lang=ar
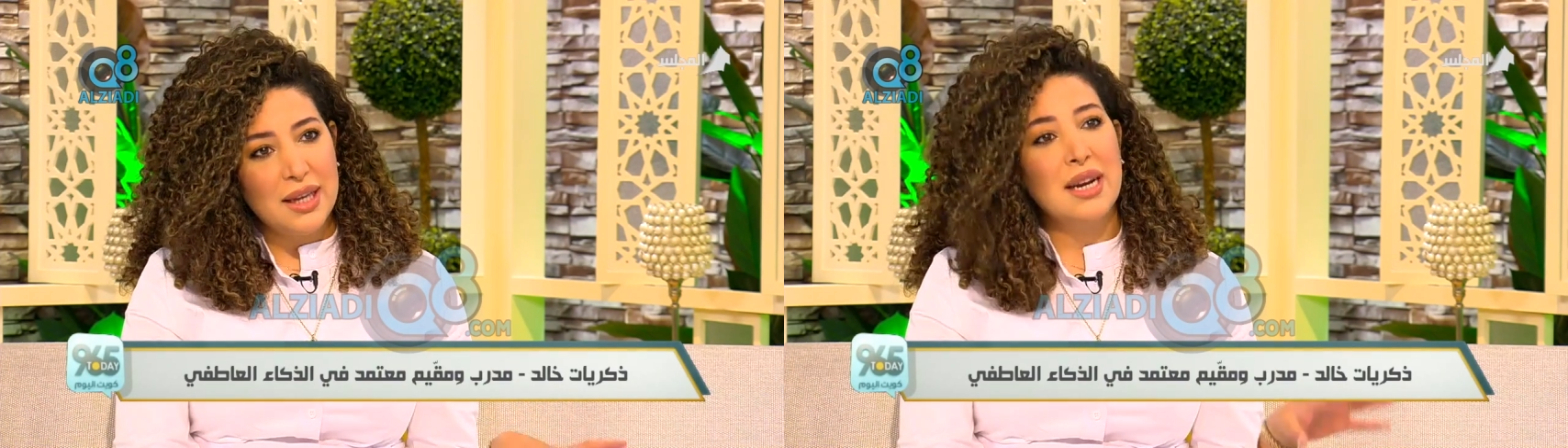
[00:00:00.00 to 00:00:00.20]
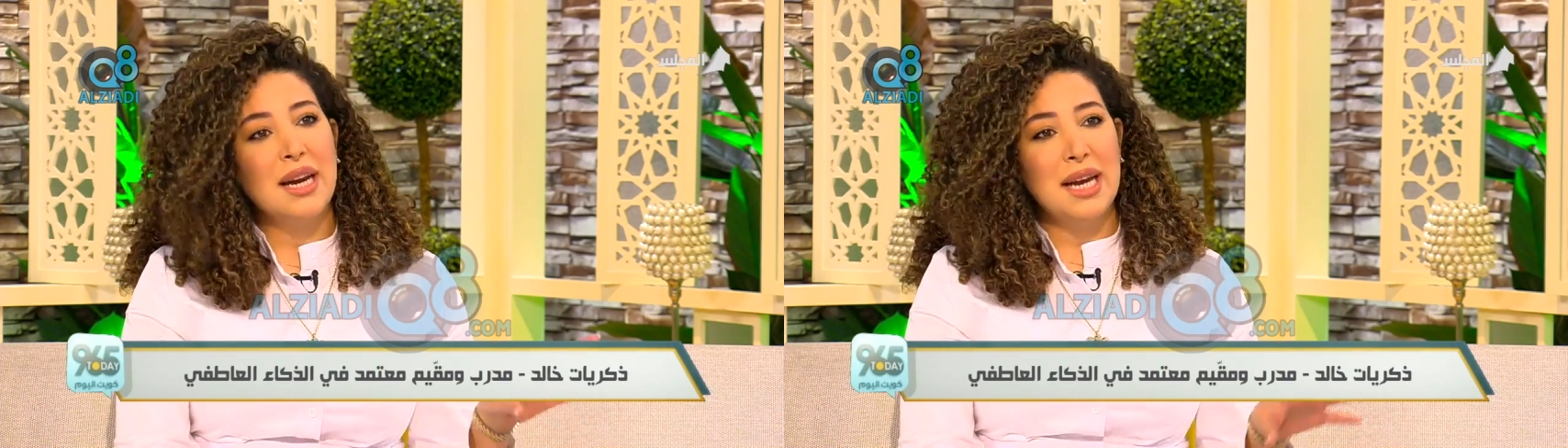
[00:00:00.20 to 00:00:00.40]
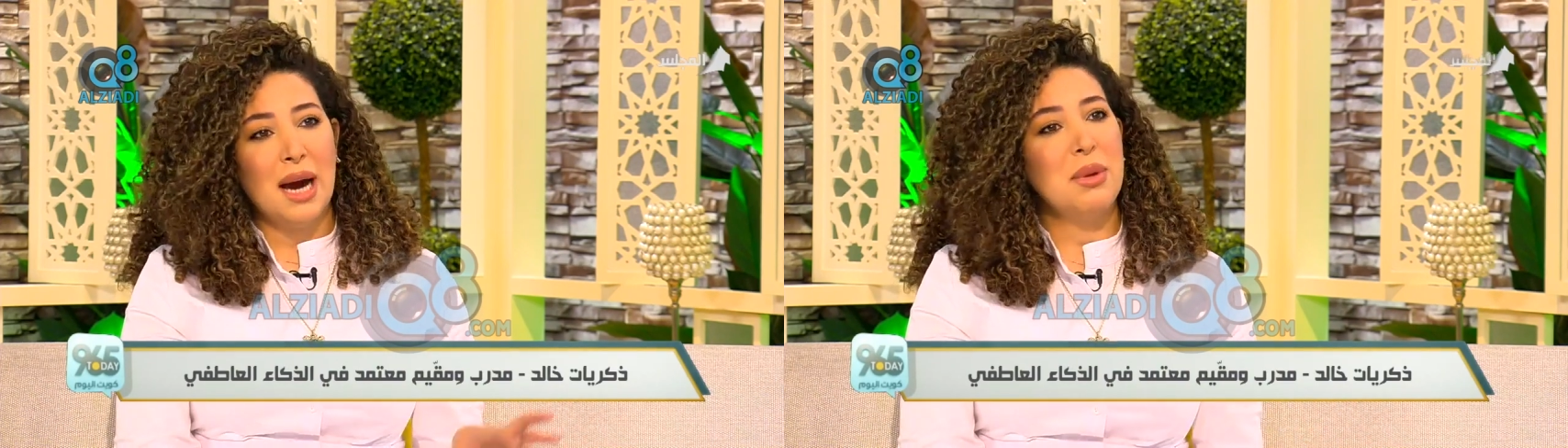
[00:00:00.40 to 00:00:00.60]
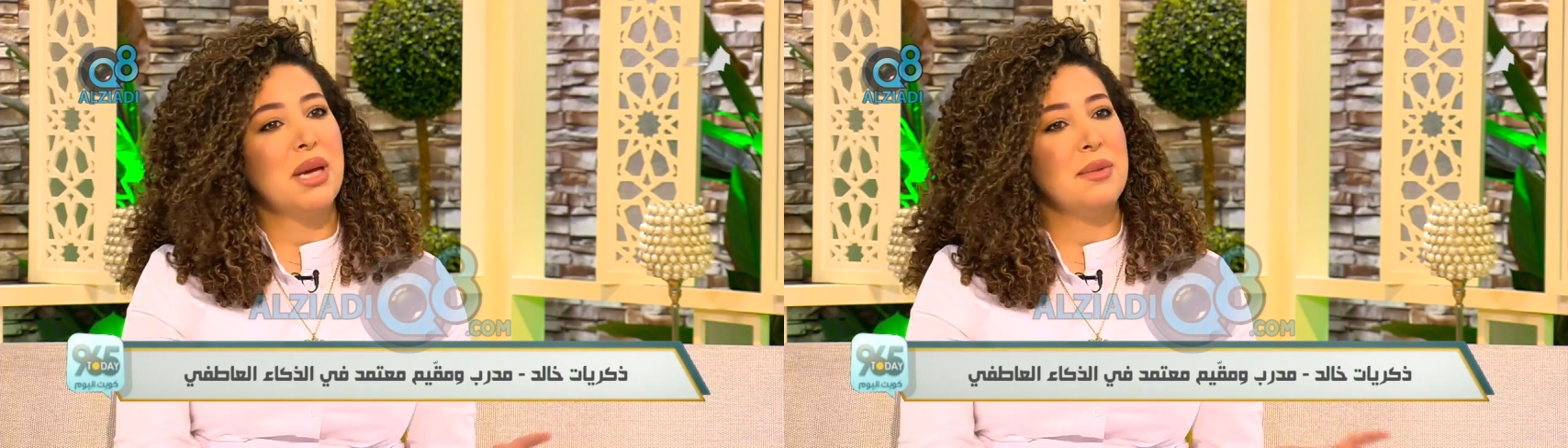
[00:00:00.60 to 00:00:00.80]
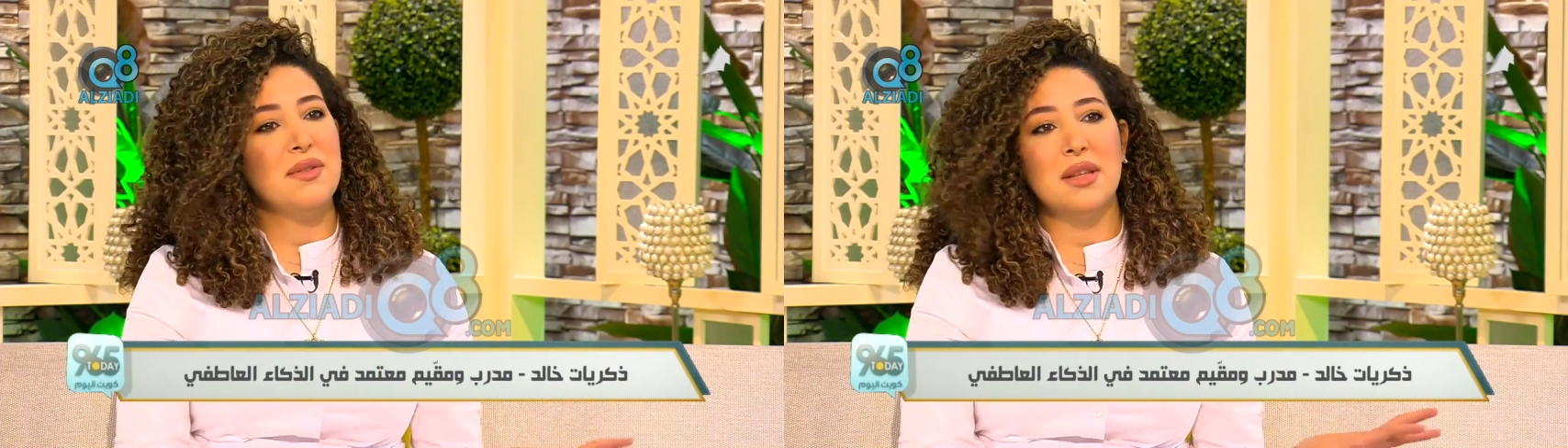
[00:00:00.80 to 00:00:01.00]
راح يعاملك
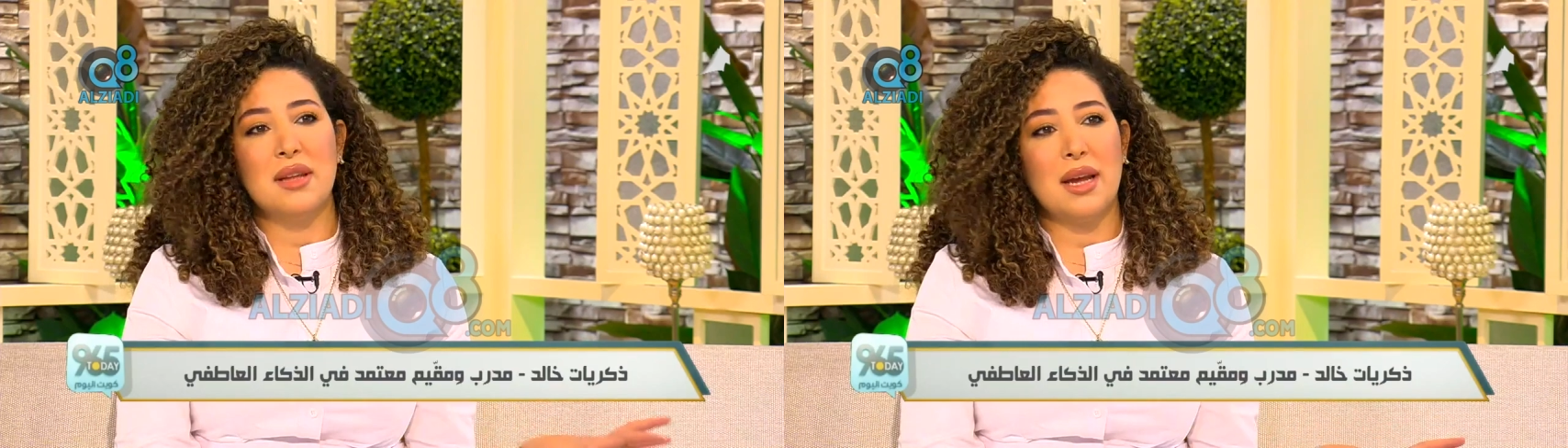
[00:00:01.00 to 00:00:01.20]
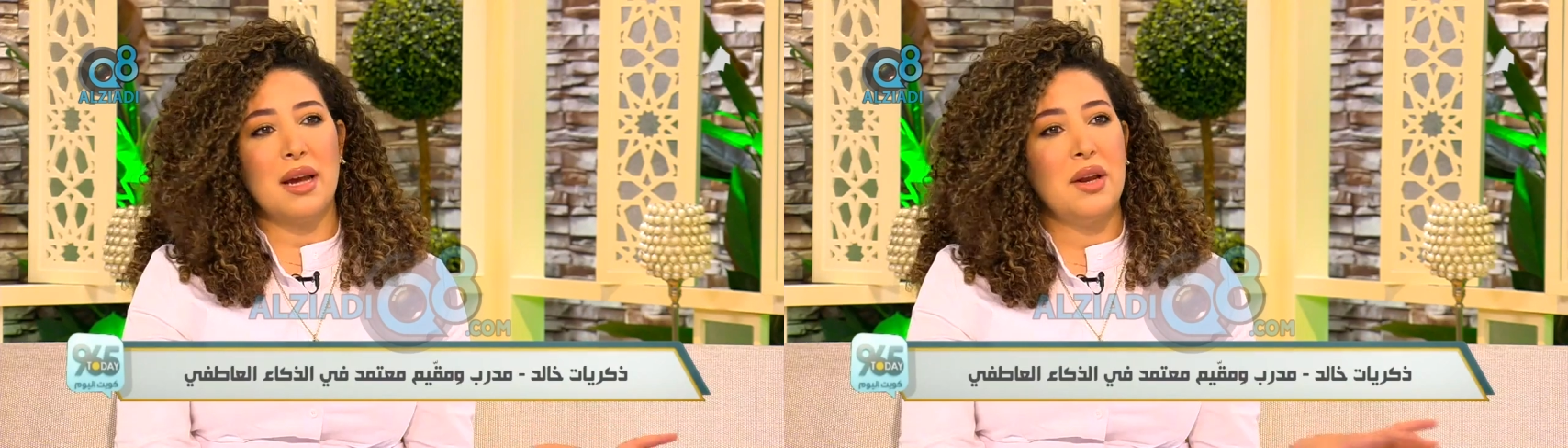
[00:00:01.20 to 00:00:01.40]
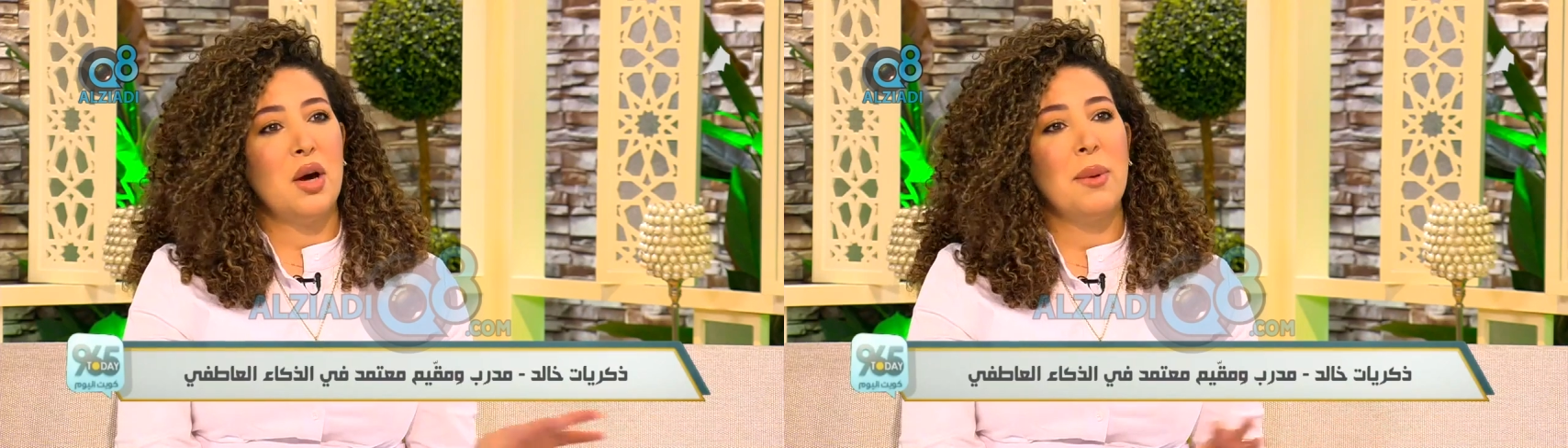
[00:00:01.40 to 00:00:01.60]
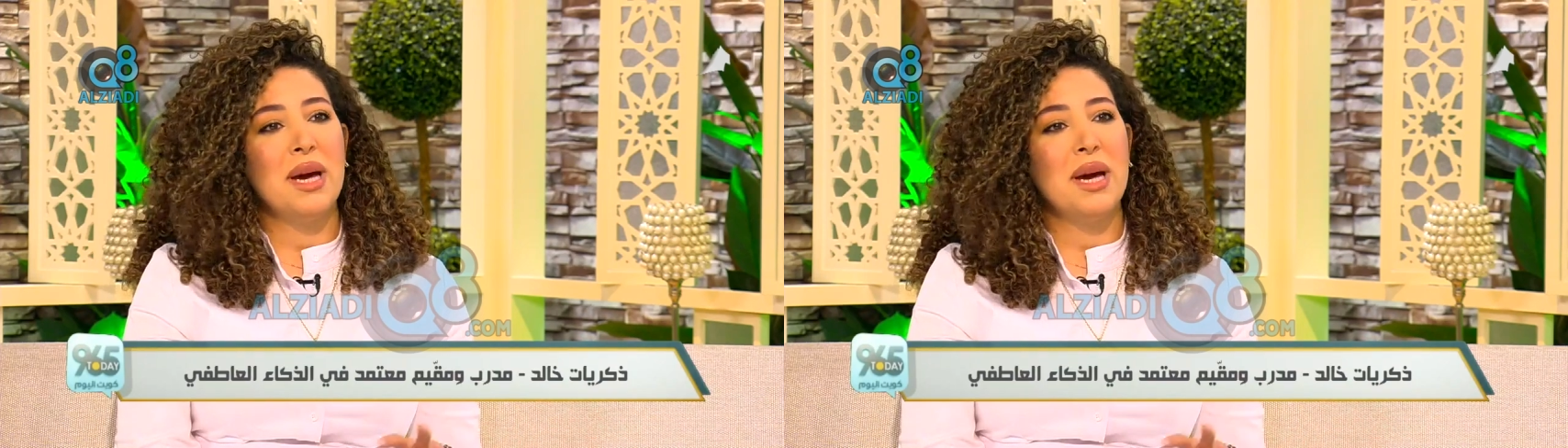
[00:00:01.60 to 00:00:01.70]
بنفس الطريقه لانه هو ما